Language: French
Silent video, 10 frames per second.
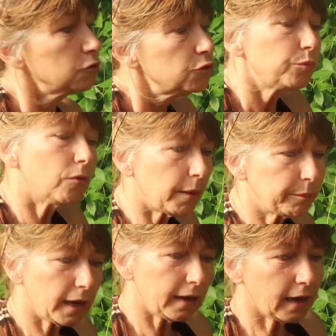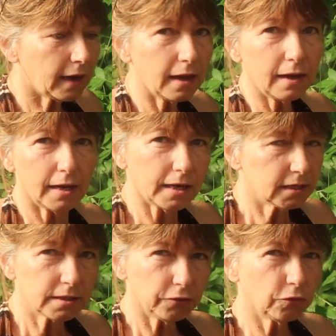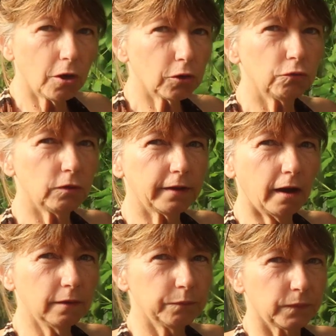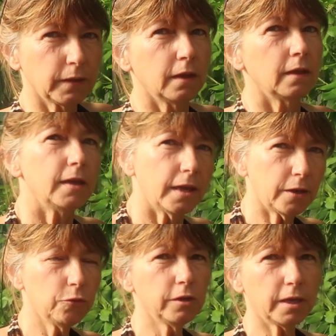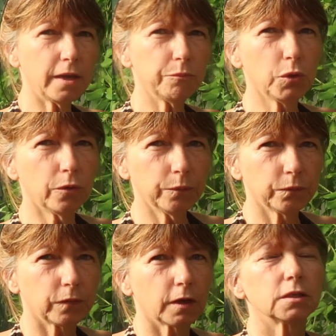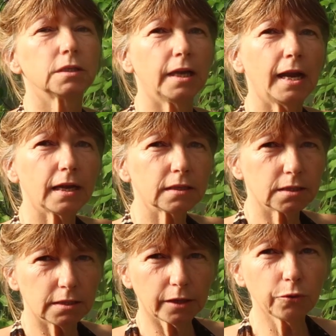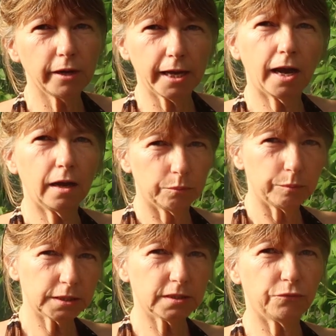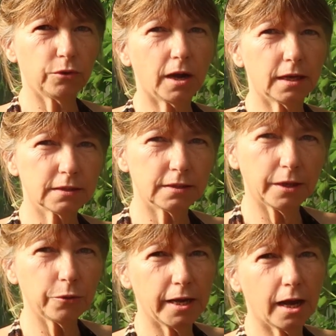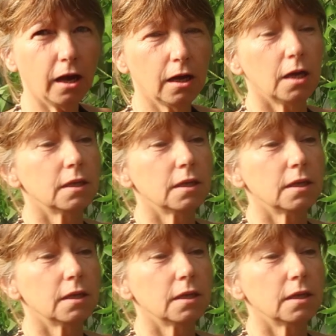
tu pourras pas la, laisser dehors tout le temps. Il y en a une qui est mieux, c'est la cerulea. Passiflora cerulea.